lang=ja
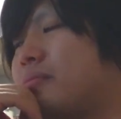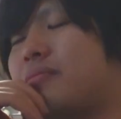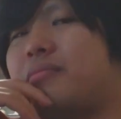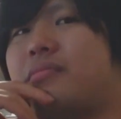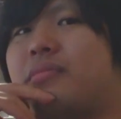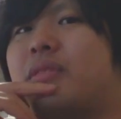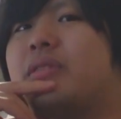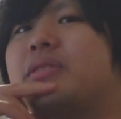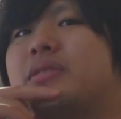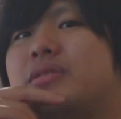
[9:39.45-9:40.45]
いいんだけど
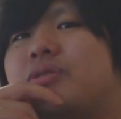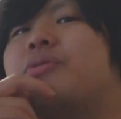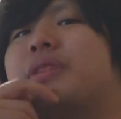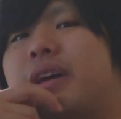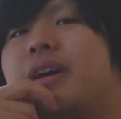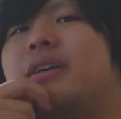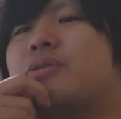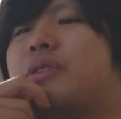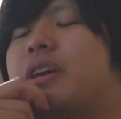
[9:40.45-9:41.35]
結局そうねそう